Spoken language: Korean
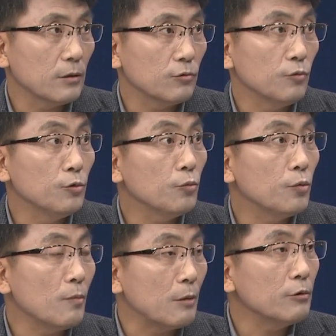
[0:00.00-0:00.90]
이
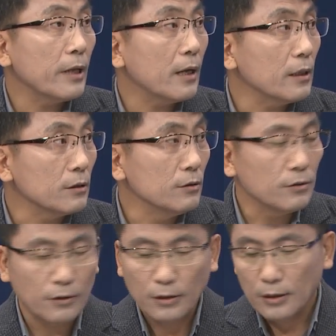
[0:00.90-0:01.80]
주민투표를 마무리해야
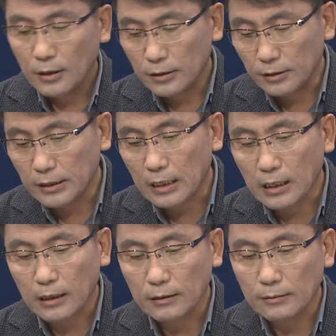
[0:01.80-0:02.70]
되거든요. 그래서 이제
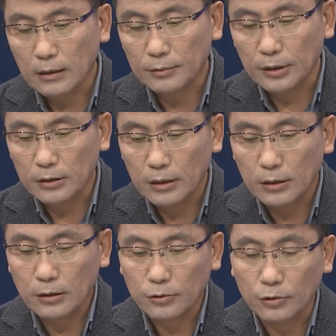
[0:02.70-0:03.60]
아까 앞서 이제
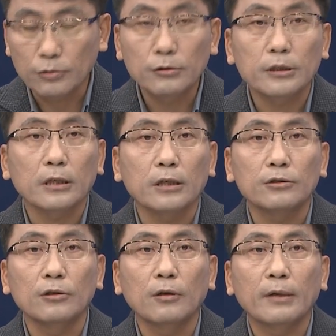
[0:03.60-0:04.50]
조정훈
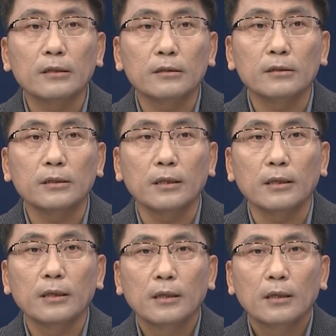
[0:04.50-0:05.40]
기자께서 언급하셨듯이
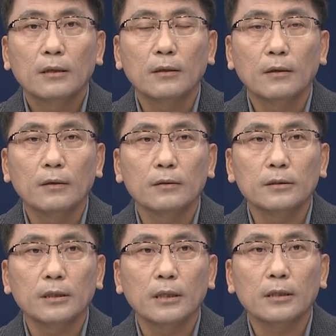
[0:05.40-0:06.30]
어
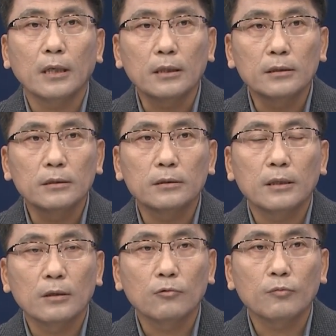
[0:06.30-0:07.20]
이제 일단은
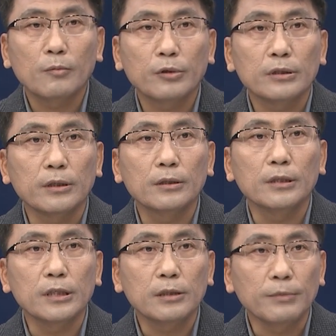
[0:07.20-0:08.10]
이제 국방부에서 1월
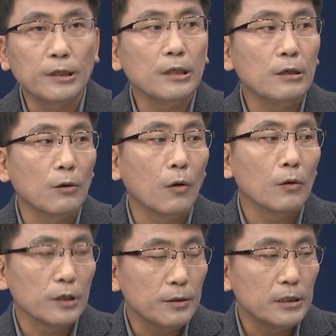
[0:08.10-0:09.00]
21일로
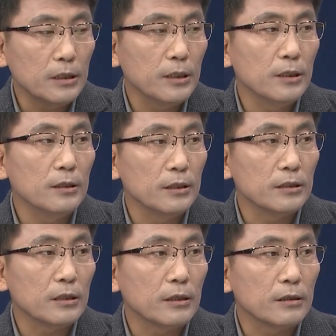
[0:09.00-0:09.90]
1, 1일을
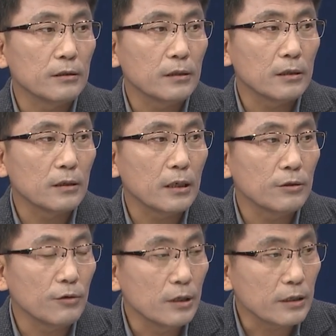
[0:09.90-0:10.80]
이제 데드,
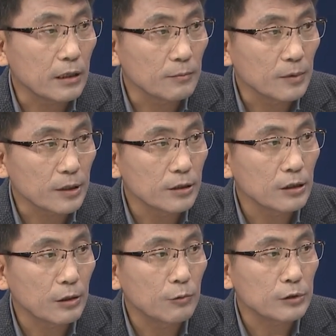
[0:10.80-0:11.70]
라인으로 일단 뭐
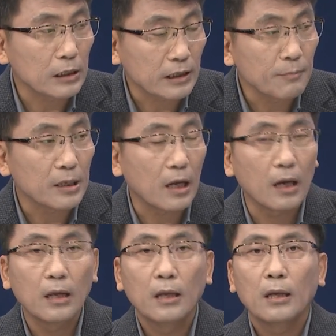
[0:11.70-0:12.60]
결정 내놓 상태입니다.
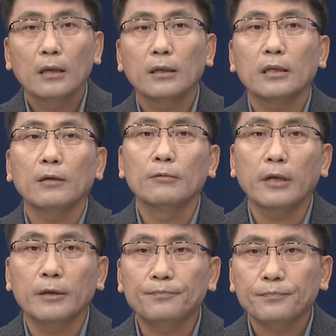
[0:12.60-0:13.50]
네. 그렇기
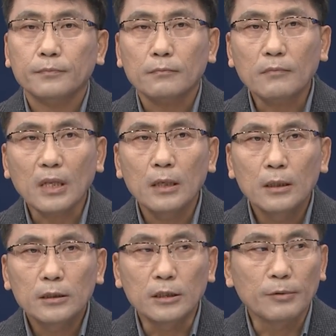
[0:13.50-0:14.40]
때문에
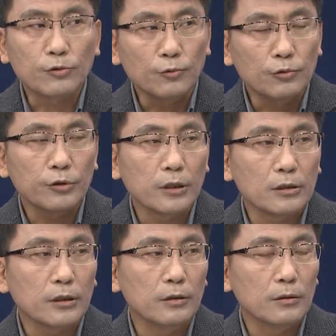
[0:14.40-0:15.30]
지금의 수, 수기형
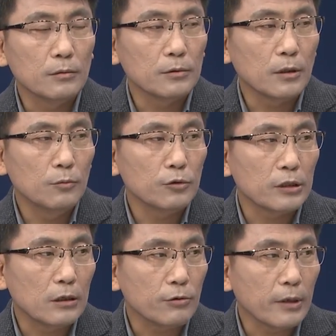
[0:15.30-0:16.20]
수,
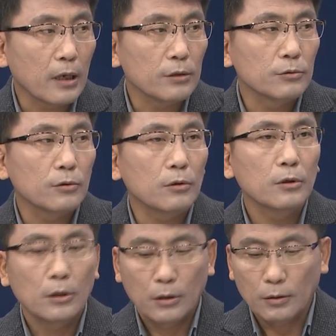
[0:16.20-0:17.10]
설문조사를 통해 가지고
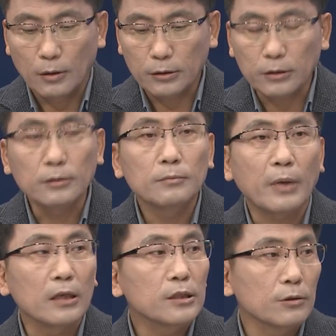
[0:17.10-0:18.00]
어떤
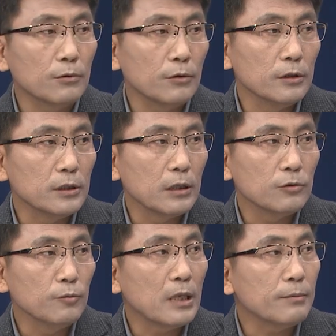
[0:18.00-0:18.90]
방식으로 이제
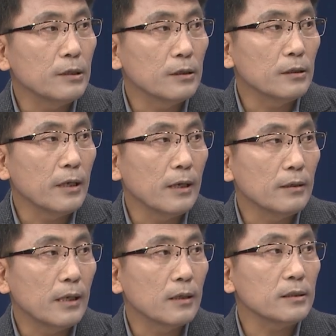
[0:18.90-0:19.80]
주민 합의를
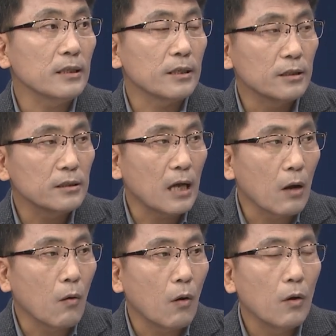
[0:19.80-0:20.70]
이끌어낼 것인가
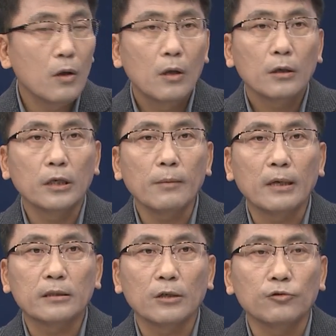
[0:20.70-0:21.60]
결정하고 그게
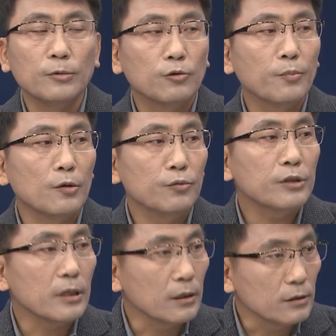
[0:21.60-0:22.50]
맞춰가 주민투표를
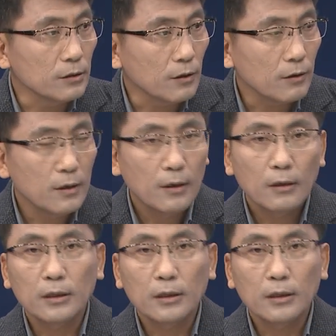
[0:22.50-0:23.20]
붙여야 되거든요. 네.